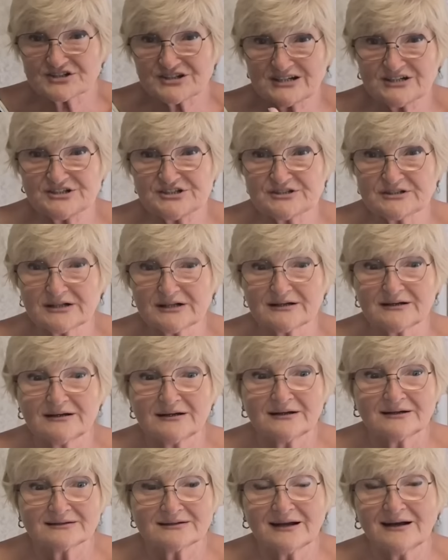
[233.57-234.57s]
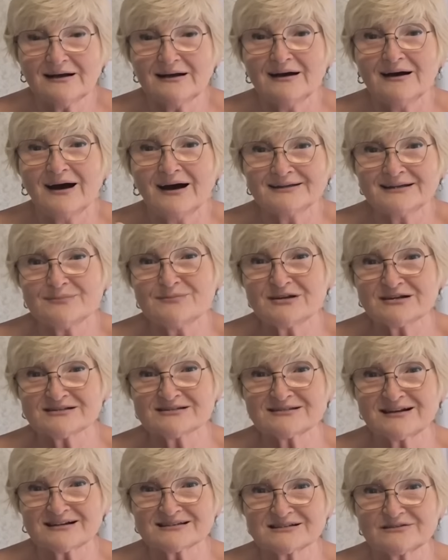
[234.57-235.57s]
женщина, да, она мне
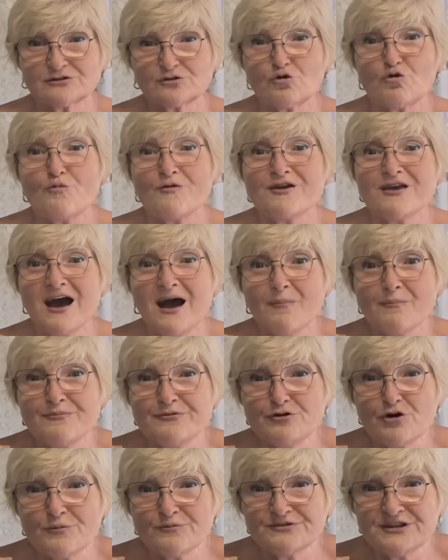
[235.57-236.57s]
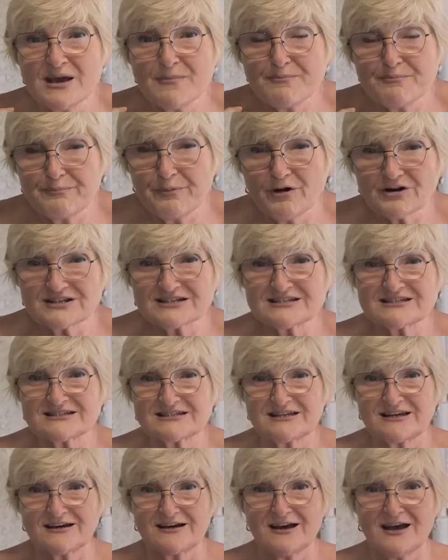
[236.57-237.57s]
рассказывает, у меня объемные
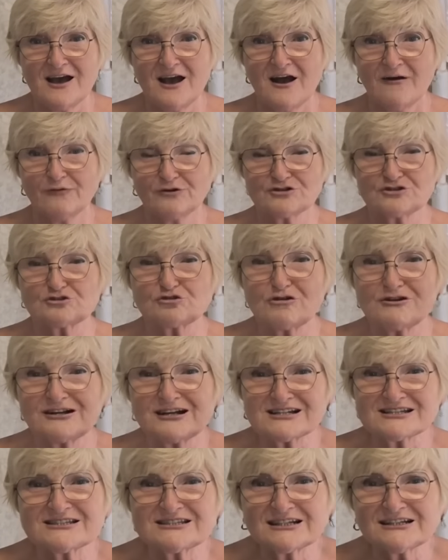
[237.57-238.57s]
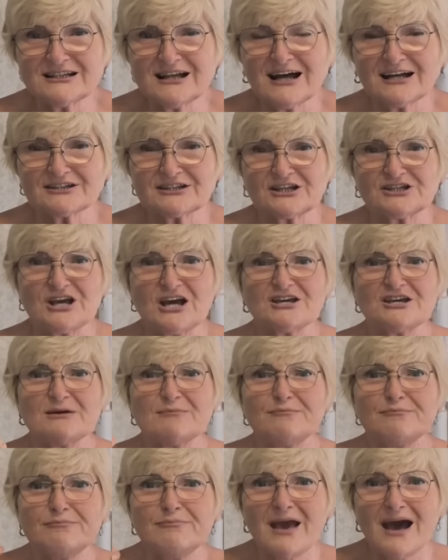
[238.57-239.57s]
порции, вот столько салата, я
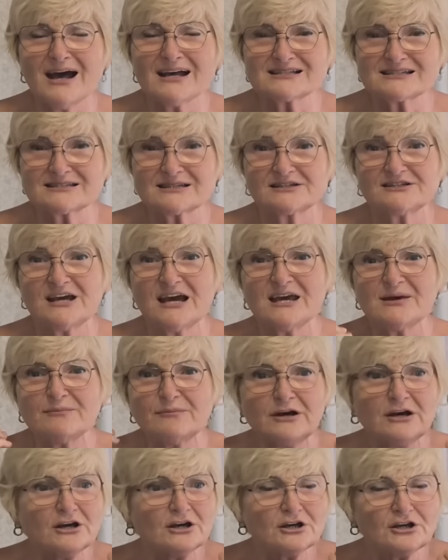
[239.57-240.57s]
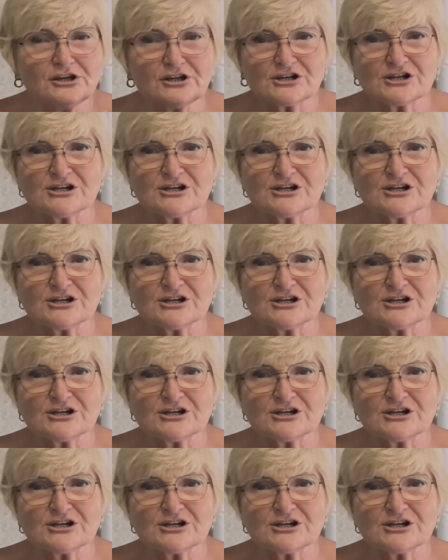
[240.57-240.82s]
ем мясо, я ем и